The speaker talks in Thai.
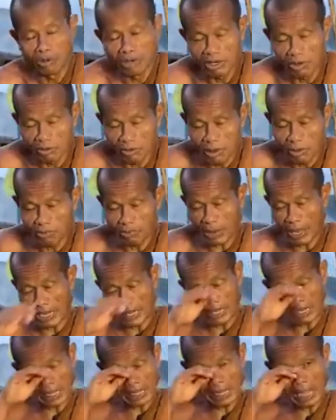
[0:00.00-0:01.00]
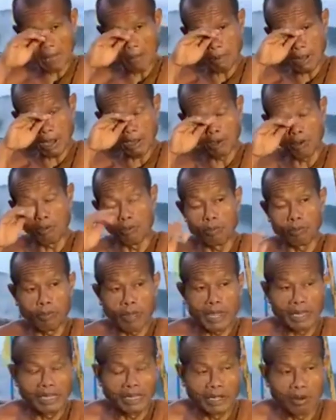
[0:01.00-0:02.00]
มีความรู้เลยมันไปแต่ตาม
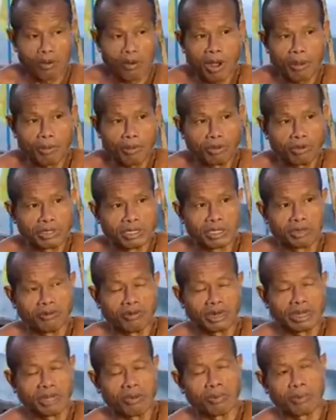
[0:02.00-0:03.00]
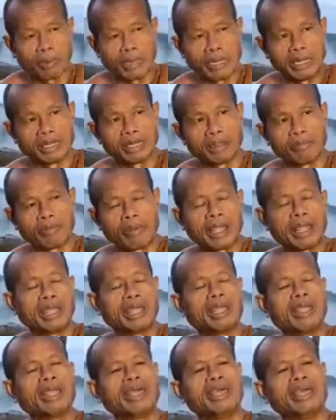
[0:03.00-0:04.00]
อารมณ์ไปแต่ความรู้สึกว่าจะเป็น
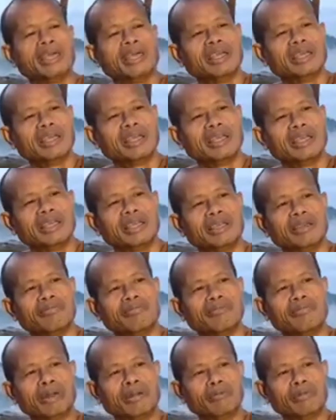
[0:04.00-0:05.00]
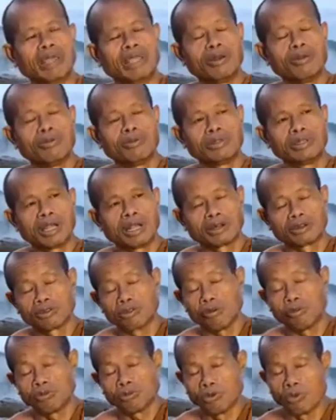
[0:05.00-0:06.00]
จะไปมันไม่รู้
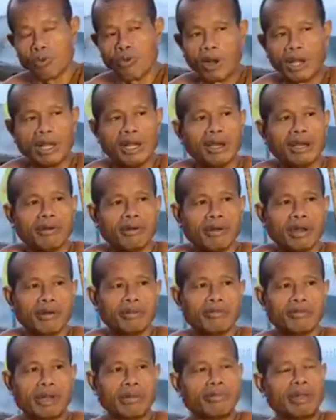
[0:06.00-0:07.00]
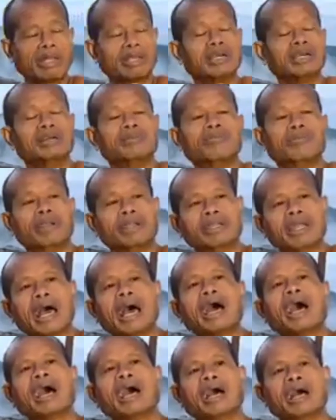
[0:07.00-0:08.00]
จักทบทวนมันไม่เกิด
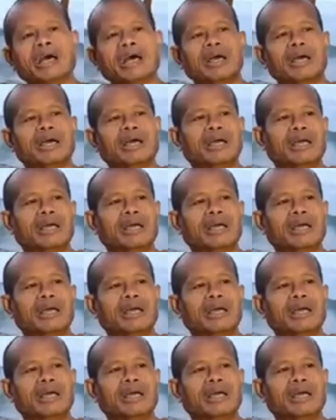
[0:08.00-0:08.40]
ปัญญา